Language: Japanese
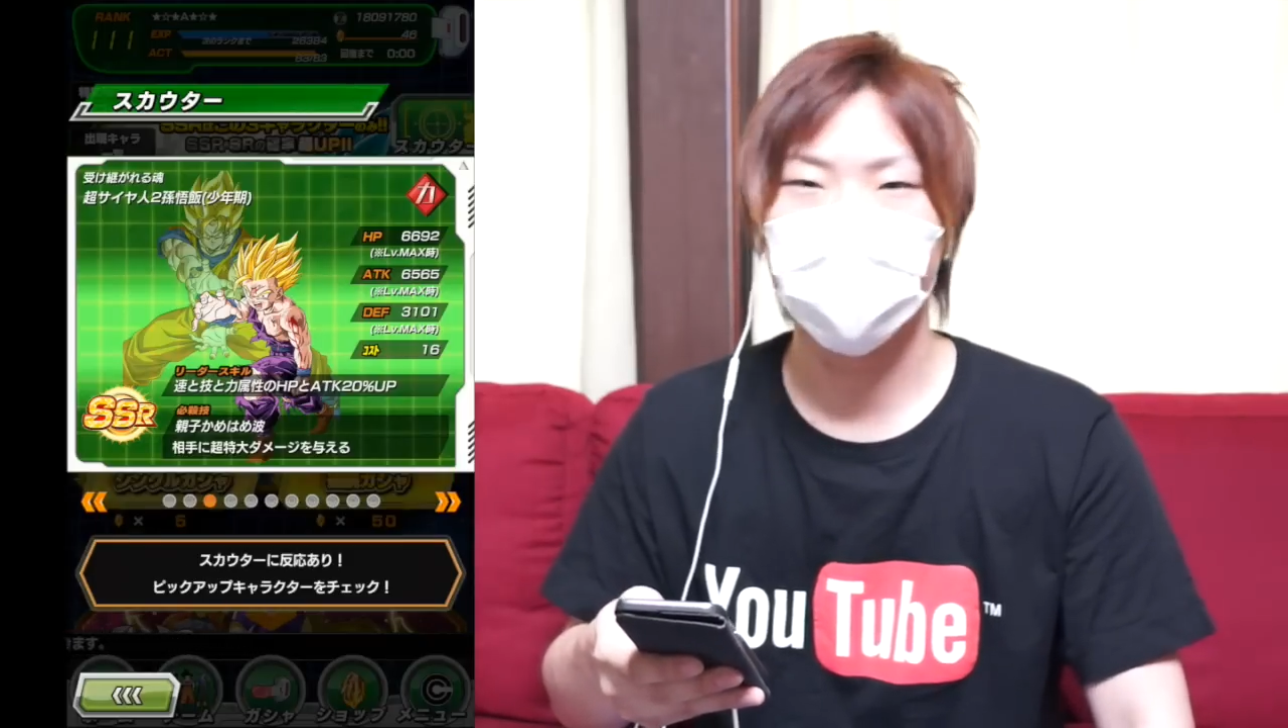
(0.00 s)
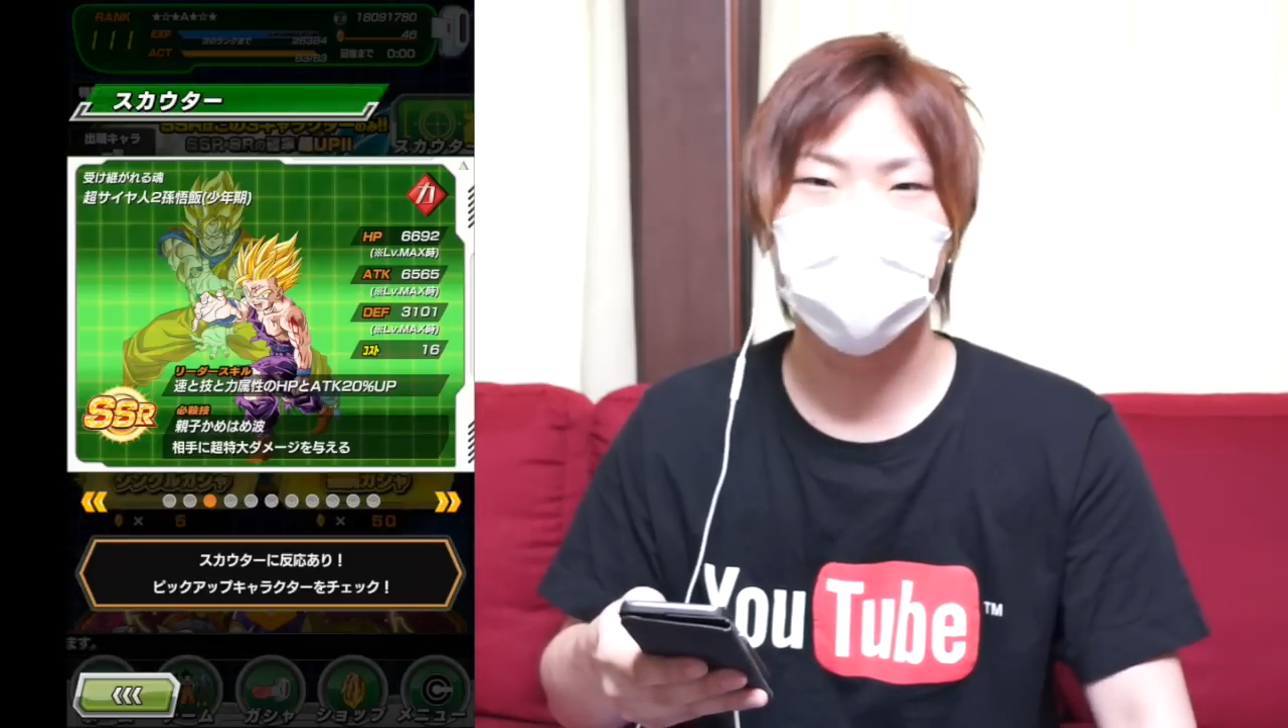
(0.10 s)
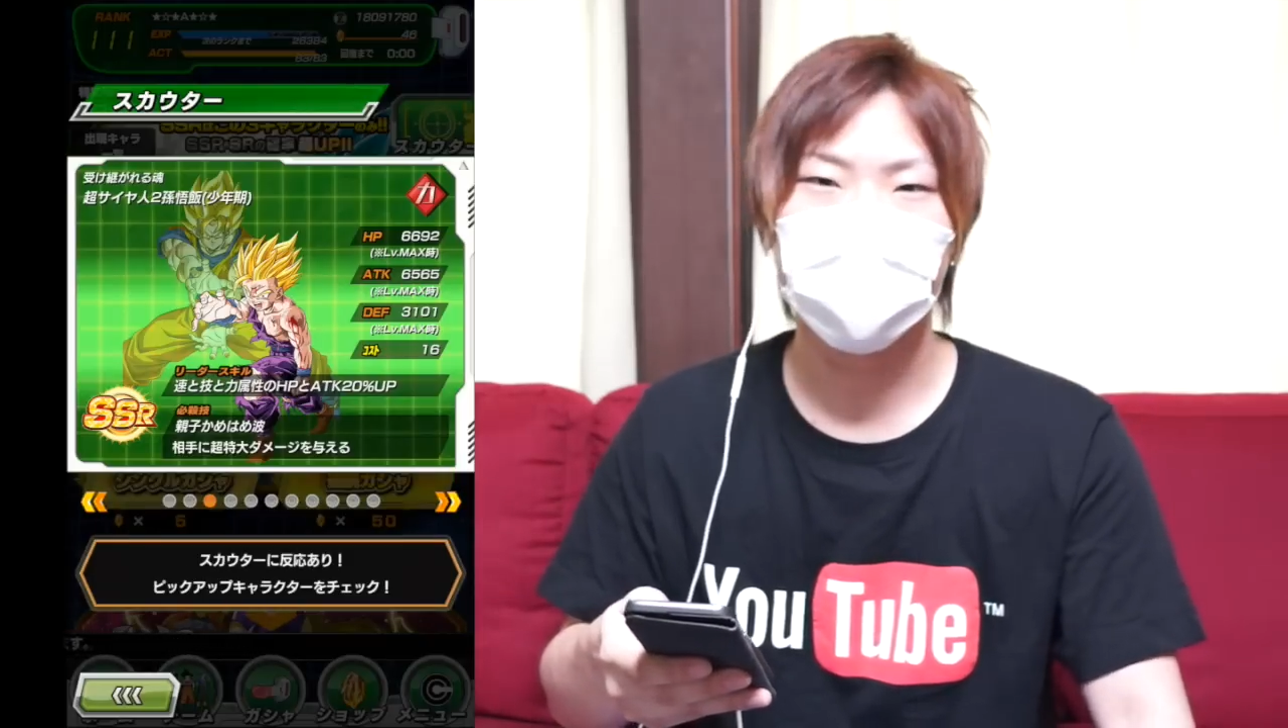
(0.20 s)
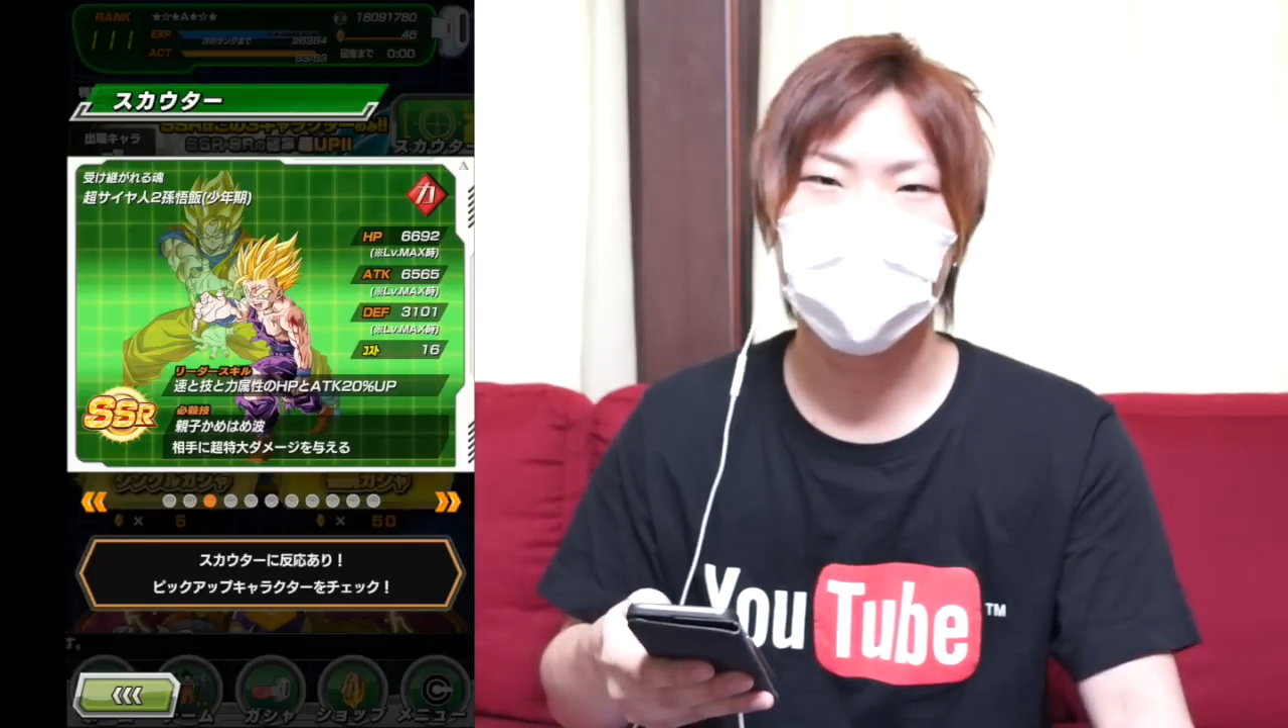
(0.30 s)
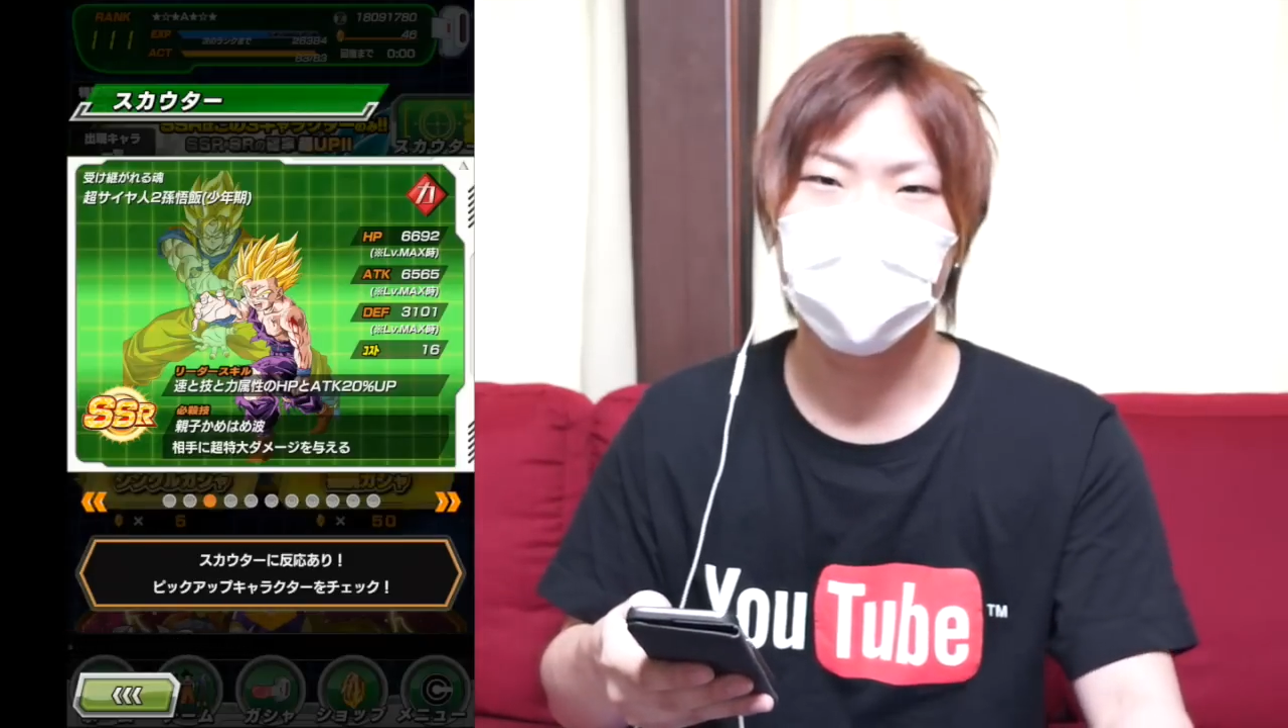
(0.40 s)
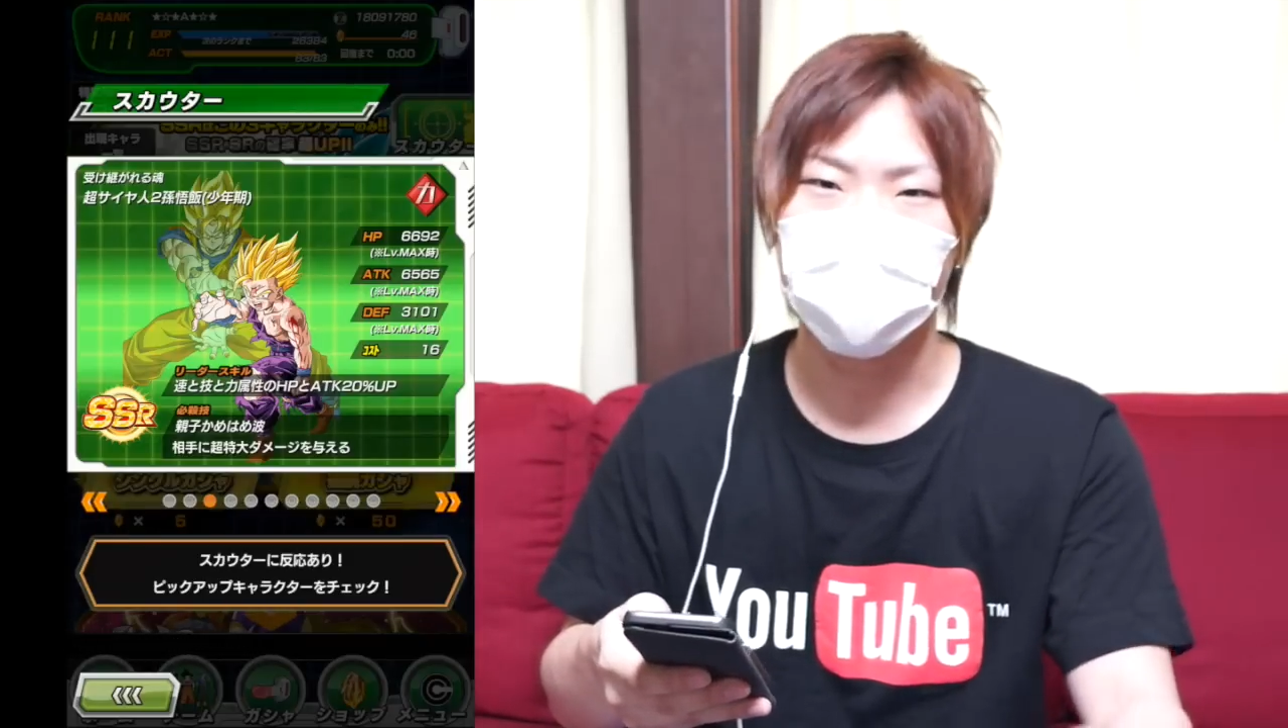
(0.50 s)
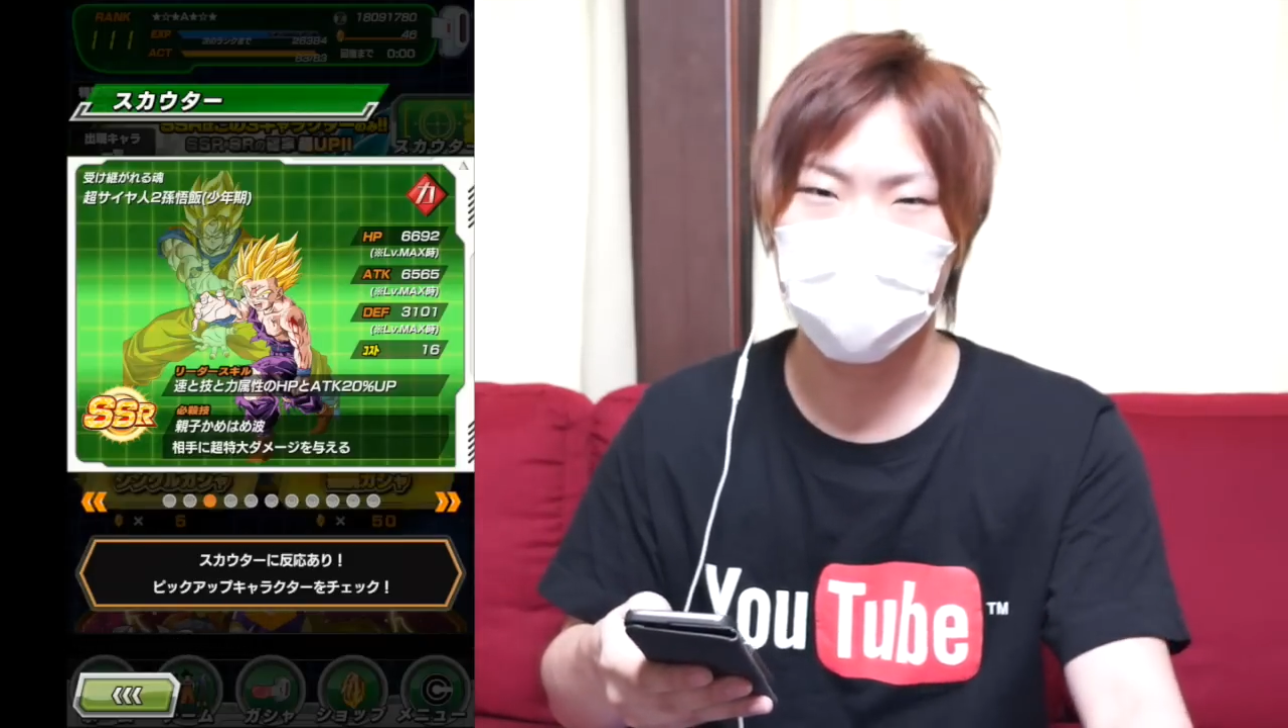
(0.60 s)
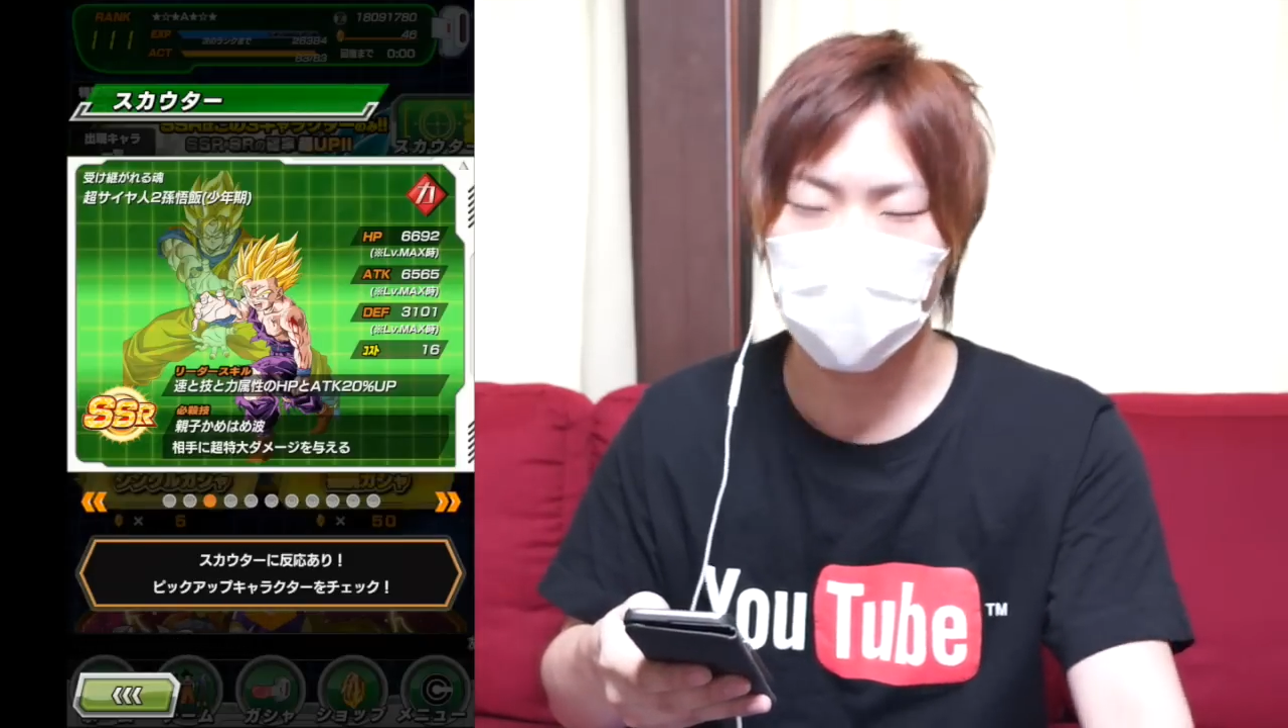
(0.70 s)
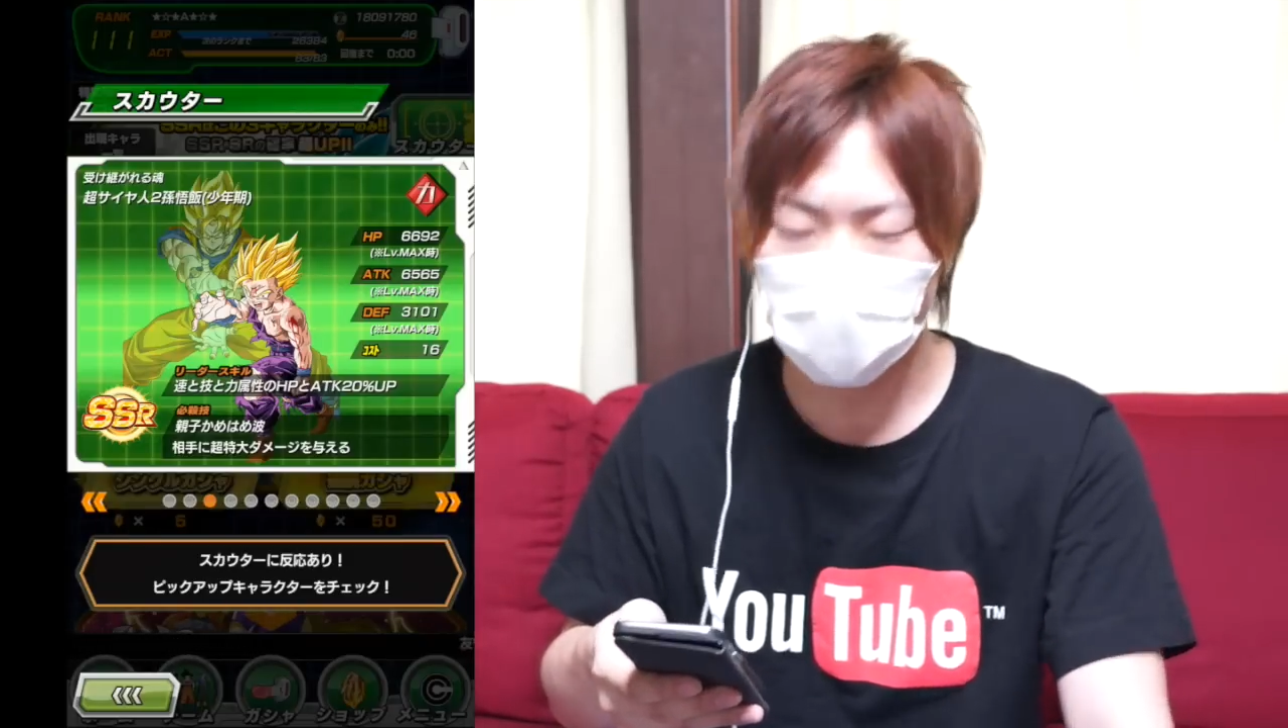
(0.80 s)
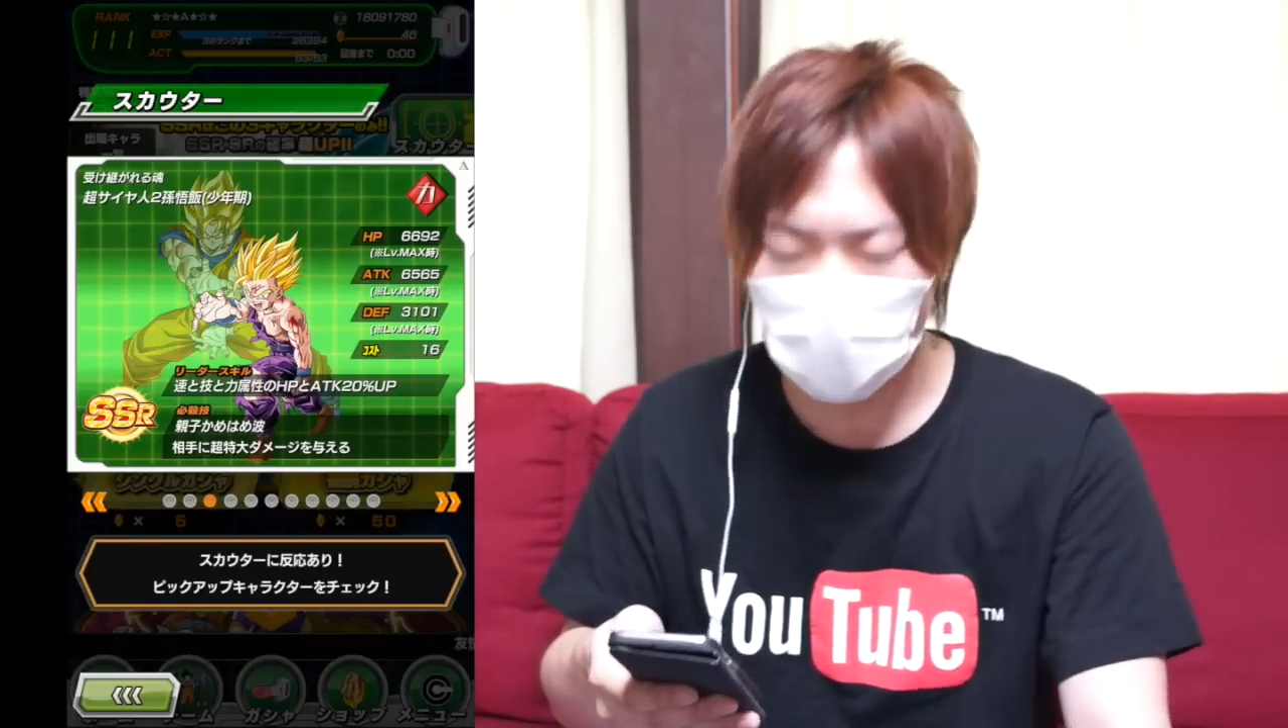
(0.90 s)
フレンドさん、皆